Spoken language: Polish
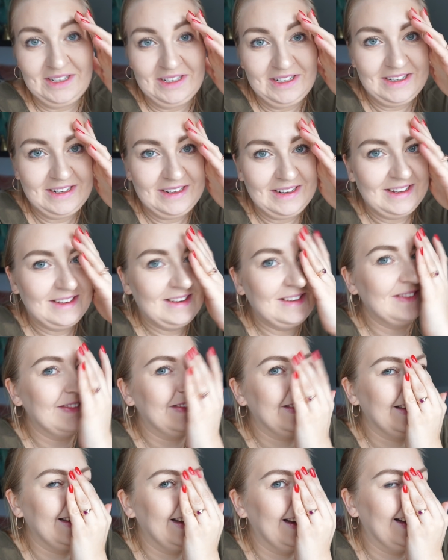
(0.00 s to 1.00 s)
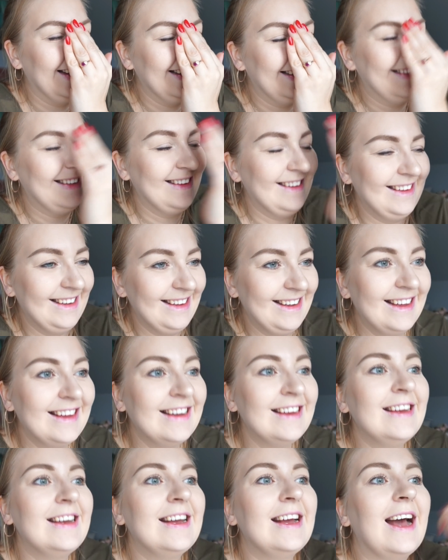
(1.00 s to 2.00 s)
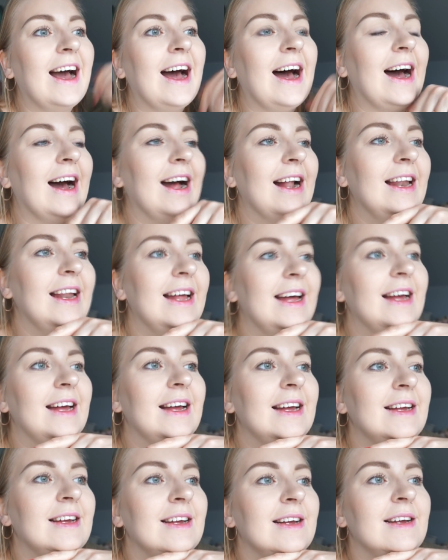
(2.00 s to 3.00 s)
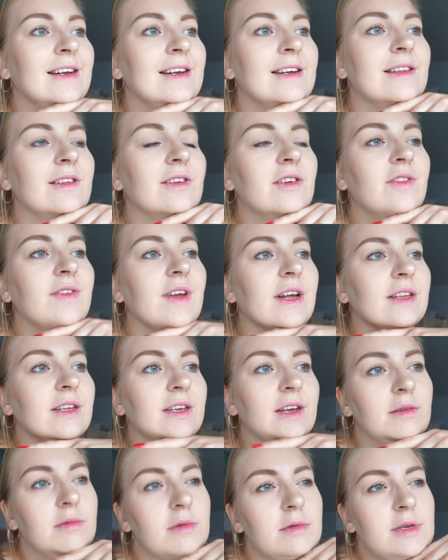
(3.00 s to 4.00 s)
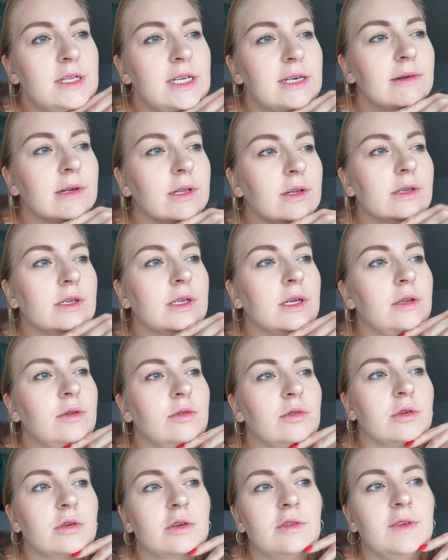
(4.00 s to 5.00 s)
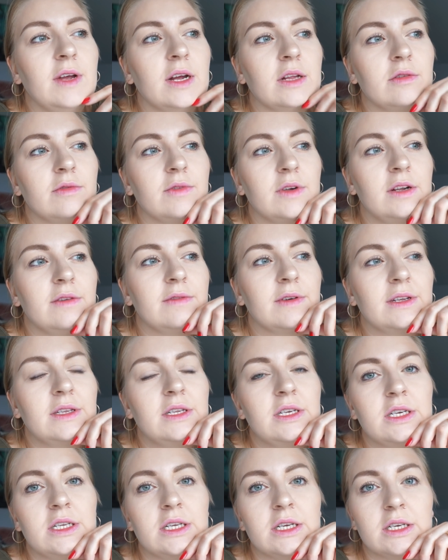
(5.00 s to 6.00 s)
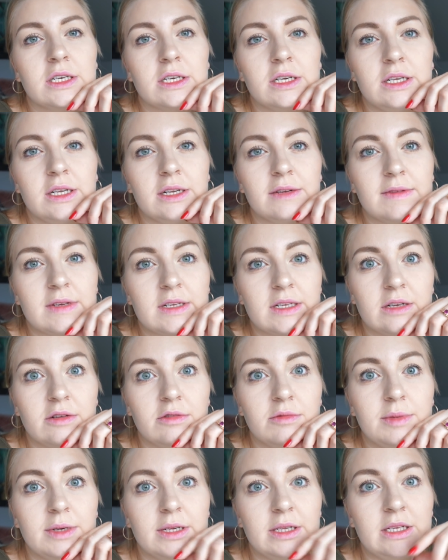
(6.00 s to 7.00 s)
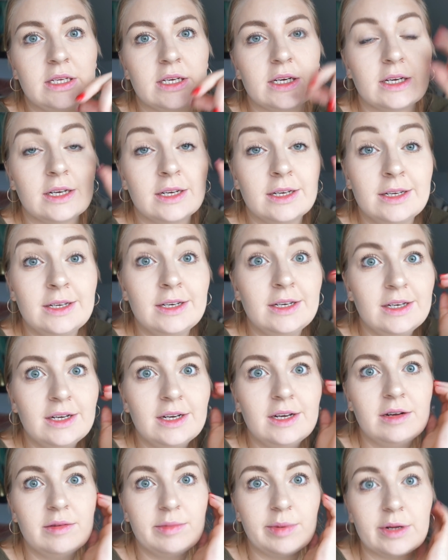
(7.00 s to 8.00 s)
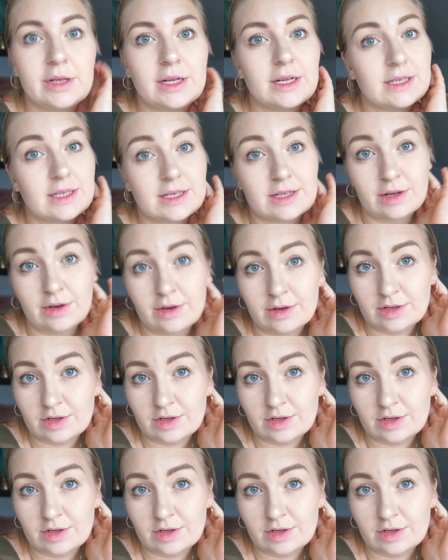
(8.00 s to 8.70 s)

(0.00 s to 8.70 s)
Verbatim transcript: niż kwiaty. Ale no kwiaty. Ja bym chciała dostać dużo kwiatów, ale faktycznie, jeżeli na weselu będzie ponad 100